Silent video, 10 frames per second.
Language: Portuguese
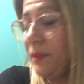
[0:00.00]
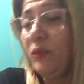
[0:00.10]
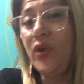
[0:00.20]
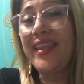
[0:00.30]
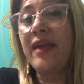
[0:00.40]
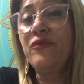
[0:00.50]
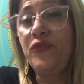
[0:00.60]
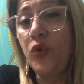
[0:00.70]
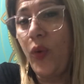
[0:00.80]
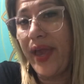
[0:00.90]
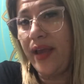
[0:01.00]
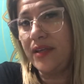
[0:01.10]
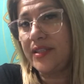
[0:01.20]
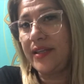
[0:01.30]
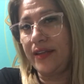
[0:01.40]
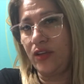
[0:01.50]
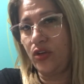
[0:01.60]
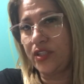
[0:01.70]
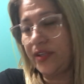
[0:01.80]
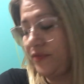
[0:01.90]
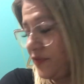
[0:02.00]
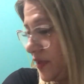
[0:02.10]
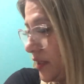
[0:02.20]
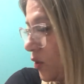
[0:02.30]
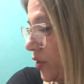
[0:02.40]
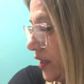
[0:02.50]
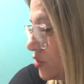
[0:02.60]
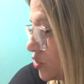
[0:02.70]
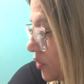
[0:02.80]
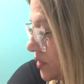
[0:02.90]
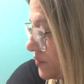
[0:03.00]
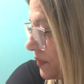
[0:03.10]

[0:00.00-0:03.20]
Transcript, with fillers: muita influência na nossa vida, conexões